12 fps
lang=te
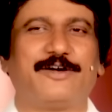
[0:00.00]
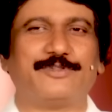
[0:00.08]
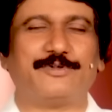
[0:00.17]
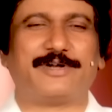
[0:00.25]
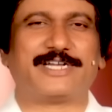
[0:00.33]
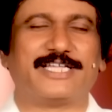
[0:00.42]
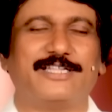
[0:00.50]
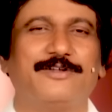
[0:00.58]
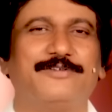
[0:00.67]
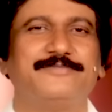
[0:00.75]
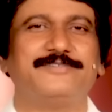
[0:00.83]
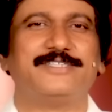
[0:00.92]
ఉంది గదిలో
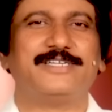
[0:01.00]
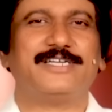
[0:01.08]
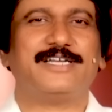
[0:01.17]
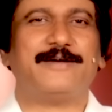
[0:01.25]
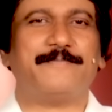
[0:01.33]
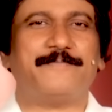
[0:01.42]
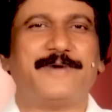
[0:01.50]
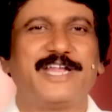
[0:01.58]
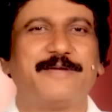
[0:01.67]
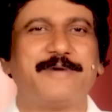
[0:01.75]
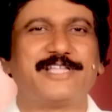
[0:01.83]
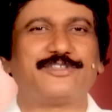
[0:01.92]
మరి
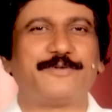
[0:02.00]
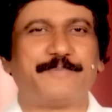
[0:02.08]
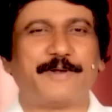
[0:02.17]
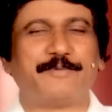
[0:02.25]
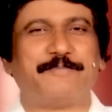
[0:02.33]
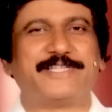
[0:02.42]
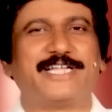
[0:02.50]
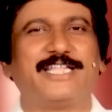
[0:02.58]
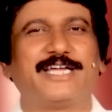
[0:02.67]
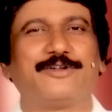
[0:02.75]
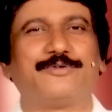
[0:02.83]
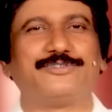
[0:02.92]
మాత్రం ప్రభు పాదాల
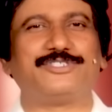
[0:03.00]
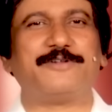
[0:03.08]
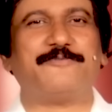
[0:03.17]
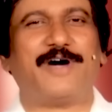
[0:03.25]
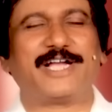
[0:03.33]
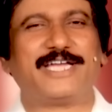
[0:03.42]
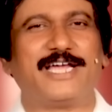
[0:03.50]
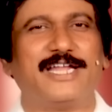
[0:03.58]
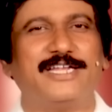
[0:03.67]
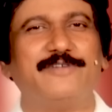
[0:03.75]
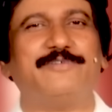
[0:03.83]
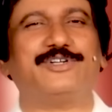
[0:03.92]
దగ్గర కూర్చొని
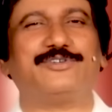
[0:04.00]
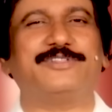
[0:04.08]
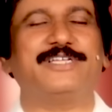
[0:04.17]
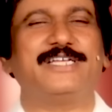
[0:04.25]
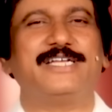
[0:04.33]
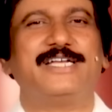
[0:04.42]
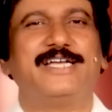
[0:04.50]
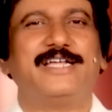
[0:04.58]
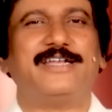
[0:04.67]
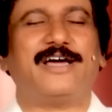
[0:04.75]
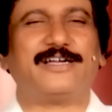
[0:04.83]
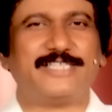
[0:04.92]
వాక్యాలన్నీ వింటుంది
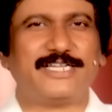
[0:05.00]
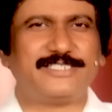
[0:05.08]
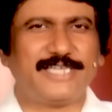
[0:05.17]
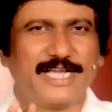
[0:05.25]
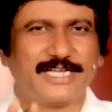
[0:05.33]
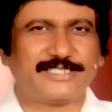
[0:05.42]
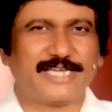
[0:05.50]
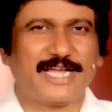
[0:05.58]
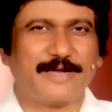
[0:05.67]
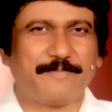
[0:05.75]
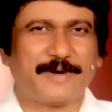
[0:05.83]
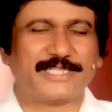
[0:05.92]
నాకు తెలిసి
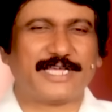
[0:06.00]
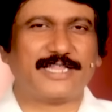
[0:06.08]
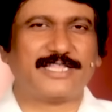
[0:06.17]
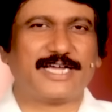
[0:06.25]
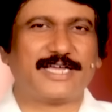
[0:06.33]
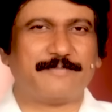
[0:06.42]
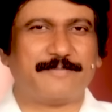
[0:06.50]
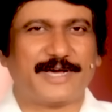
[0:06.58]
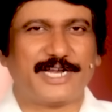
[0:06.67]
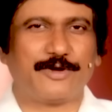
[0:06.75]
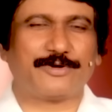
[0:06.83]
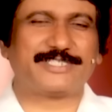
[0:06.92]
ఏసయ్య పాదాల దగ్గర
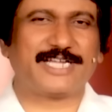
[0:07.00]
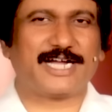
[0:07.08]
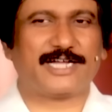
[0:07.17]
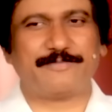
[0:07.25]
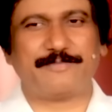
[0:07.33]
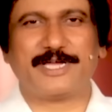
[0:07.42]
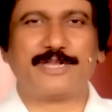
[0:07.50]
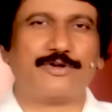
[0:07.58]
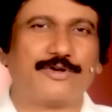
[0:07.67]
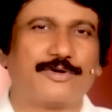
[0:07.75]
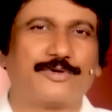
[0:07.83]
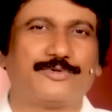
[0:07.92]
మరి ఒక్కతే కాదు
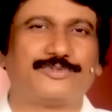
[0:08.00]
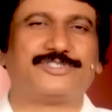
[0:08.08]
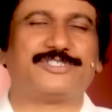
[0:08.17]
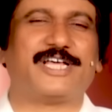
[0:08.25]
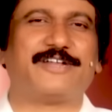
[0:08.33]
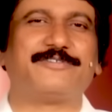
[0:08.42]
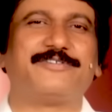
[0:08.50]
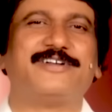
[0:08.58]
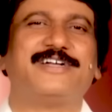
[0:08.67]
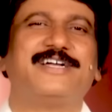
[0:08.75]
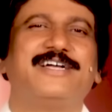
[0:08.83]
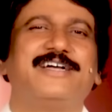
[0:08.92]
మిగిలిన కూడా కూర్చున్నారు
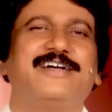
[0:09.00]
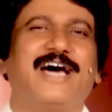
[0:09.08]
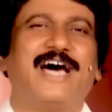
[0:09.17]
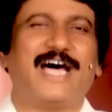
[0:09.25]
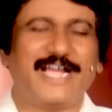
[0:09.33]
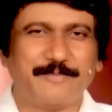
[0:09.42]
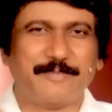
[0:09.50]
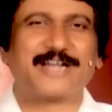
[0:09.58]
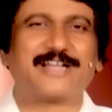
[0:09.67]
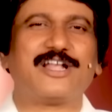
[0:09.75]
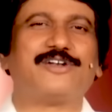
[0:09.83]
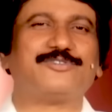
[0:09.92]
ఆయన
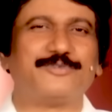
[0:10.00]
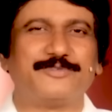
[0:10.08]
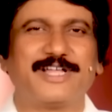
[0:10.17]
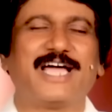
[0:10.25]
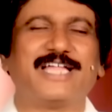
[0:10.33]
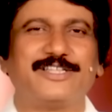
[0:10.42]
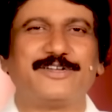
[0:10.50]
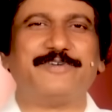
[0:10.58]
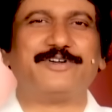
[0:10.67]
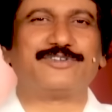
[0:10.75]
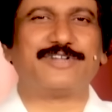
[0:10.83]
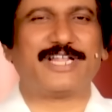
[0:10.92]
మాట్లాడుతూ ఉండగా అందరూ
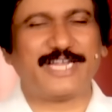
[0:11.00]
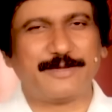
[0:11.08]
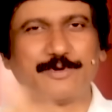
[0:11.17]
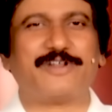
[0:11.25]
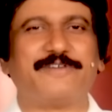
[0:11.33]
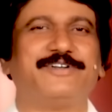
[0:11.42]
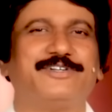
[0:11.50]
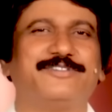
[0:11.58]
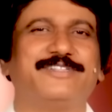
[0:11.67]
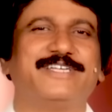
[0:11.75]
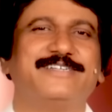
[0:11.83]
వింటున్నారు ఈమె కూడా వింటుంది